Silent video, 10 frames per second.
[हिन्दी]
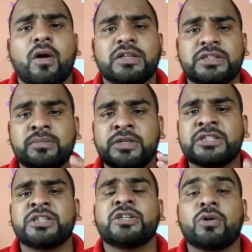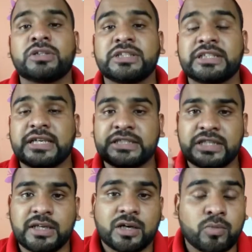और इमेजनरी डॉट्स की संख्या
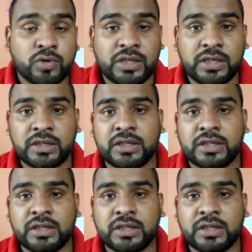जितनी कम होगी